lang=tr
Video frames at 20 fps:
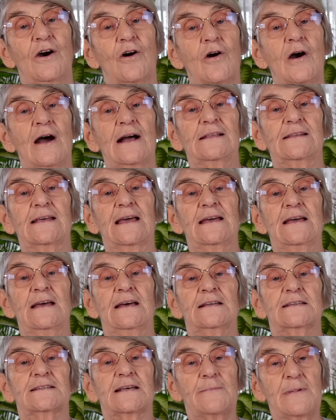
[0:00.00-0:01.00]
O halde
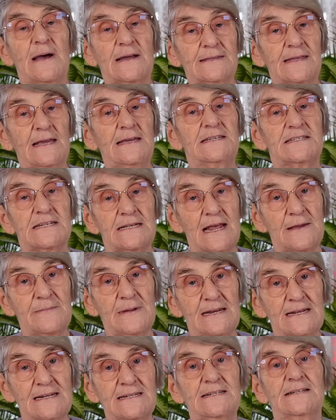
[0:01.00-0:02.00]
sabah da
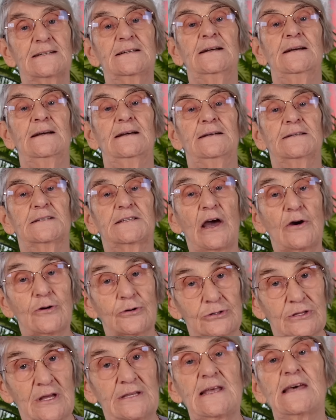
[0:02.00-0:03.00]
içilebilir,
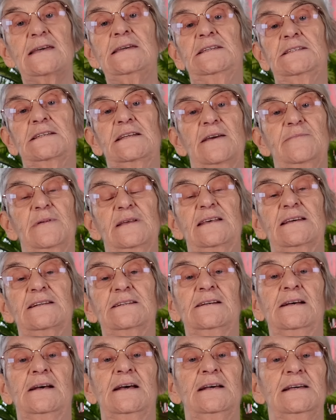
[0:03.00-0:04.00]
sahurda da
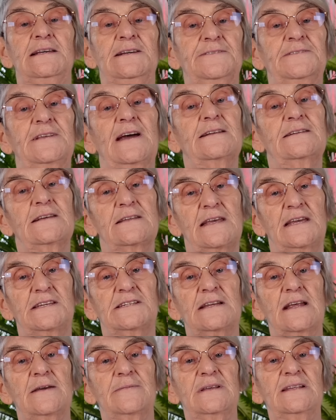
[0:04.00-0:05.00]
içilebilir, iftarda da
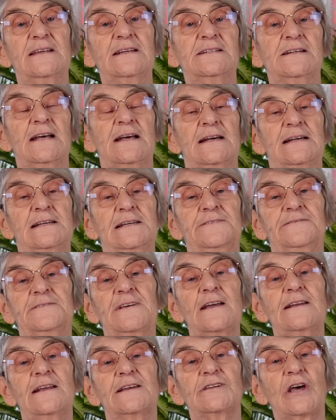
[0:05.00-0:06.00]
içilebilir.
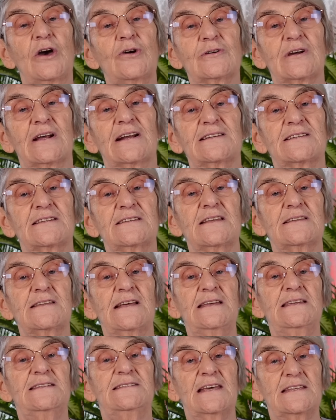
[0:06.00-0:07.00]
İftarla sahur arasında
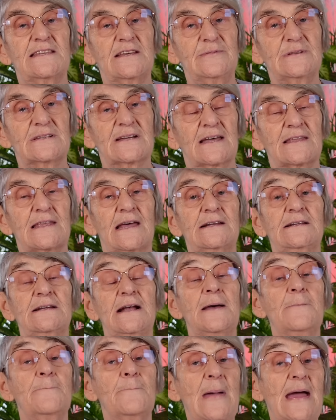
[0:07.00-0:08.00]
da istediğimiz kadar
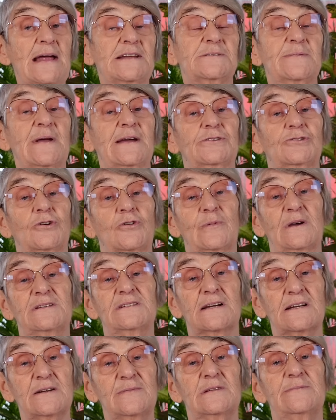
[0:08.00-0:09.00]
mercimek
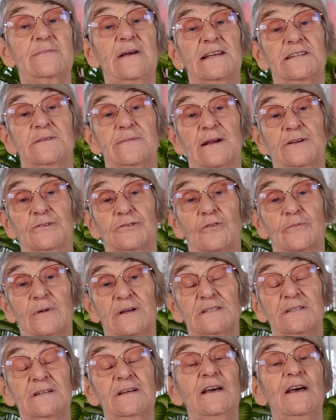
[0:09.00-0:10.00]
çorbası, kırmızı mercimek
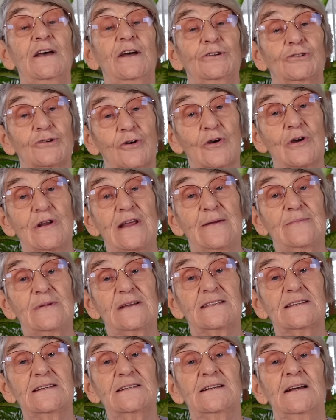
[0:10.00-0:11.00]
çorbası çok
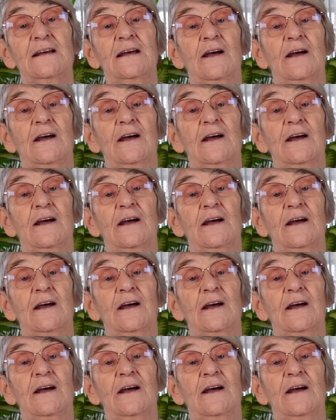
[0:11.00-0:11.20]
önemlidir.